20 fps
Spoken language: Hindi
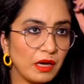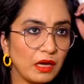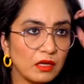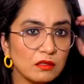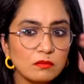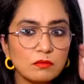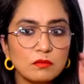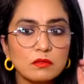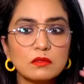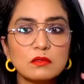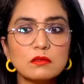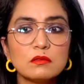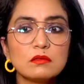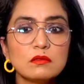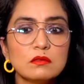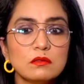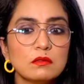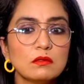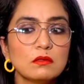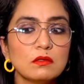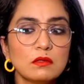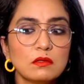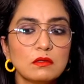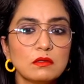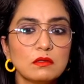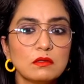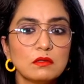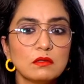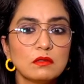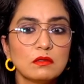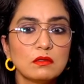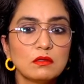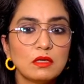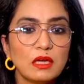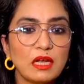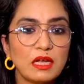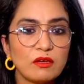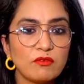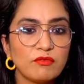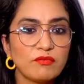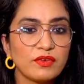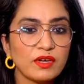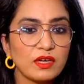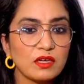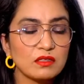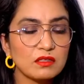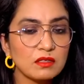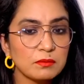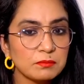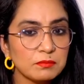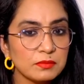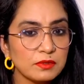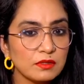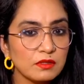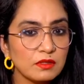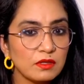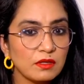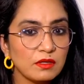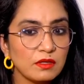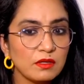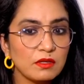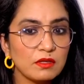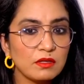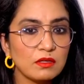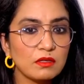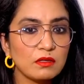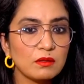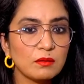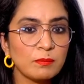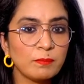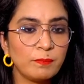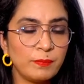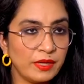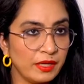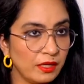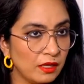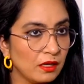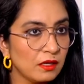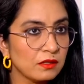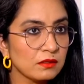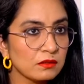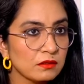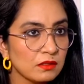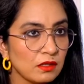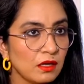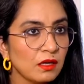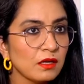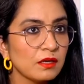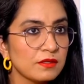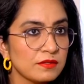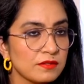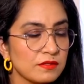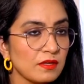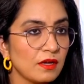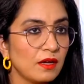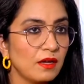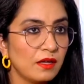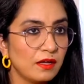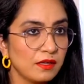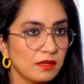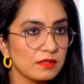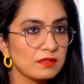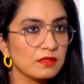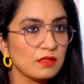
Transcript: बात एक विक्टम के बयान का हिस्सा है ये